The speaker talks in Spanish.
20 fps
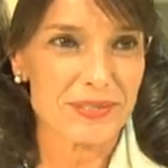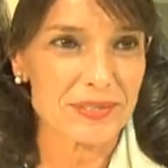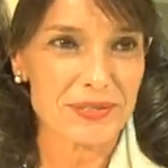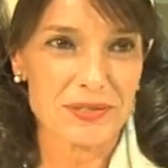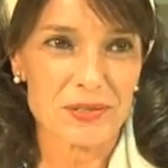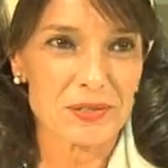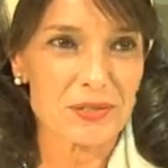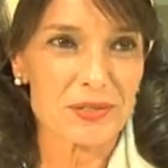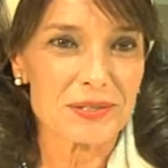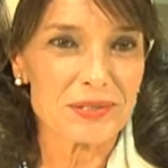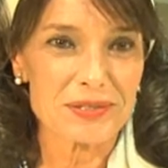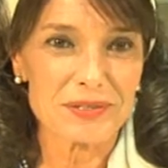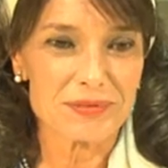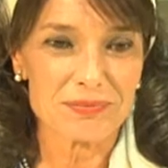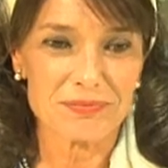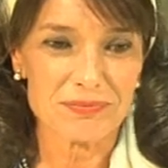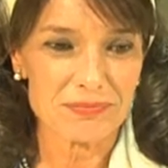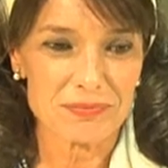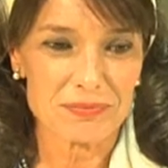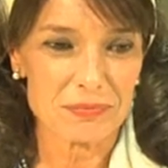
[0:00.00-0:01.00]
soy,
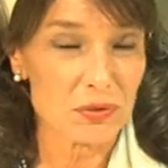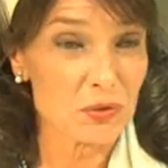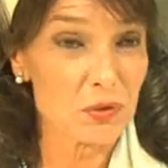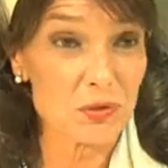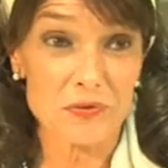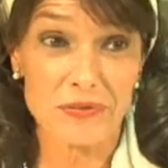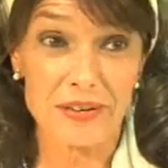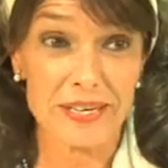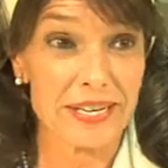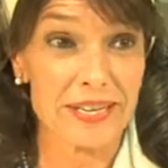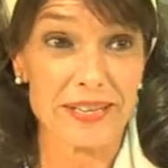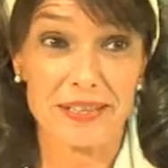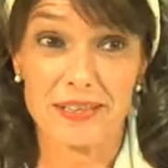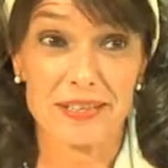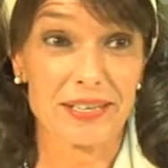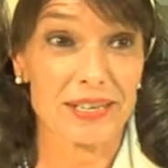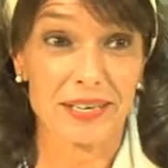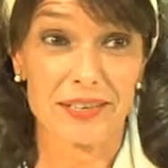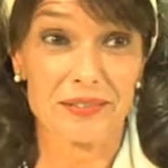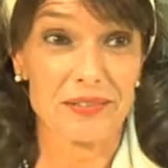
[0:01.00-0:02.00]
feliz
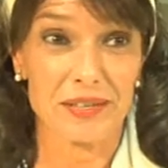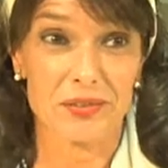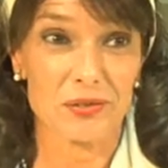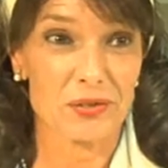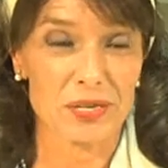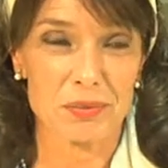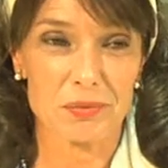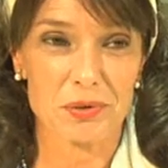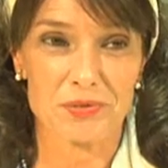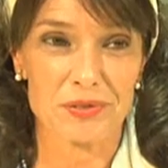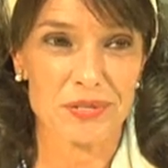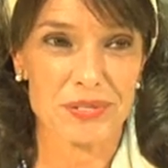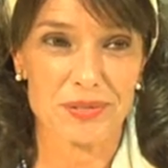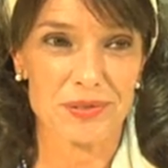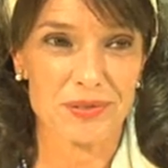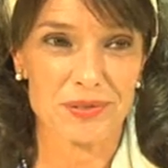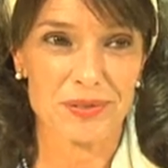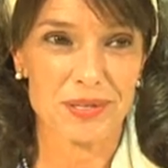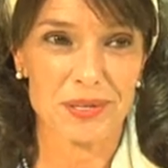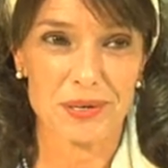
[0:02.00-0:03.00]
ejerciendo esta
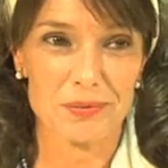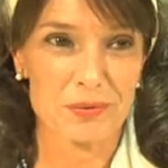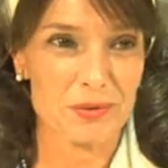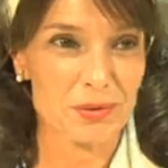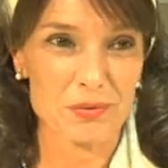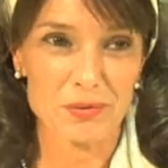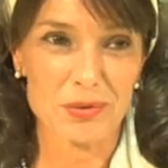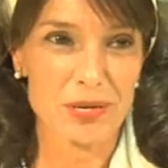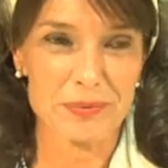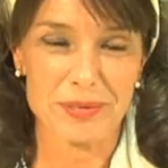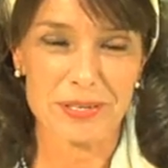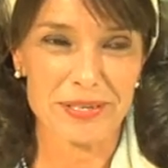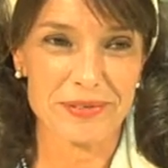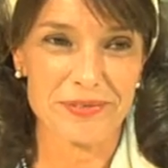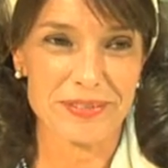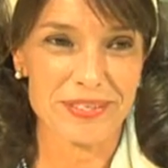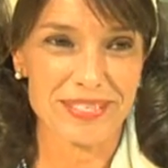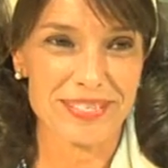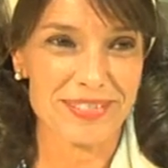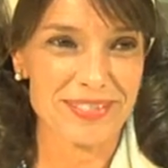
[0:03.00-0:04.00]
profesión, absolutamente
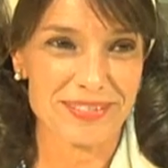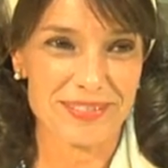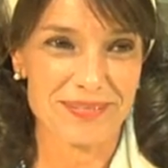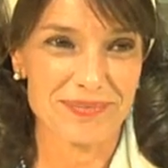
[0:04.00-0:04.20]
feliz.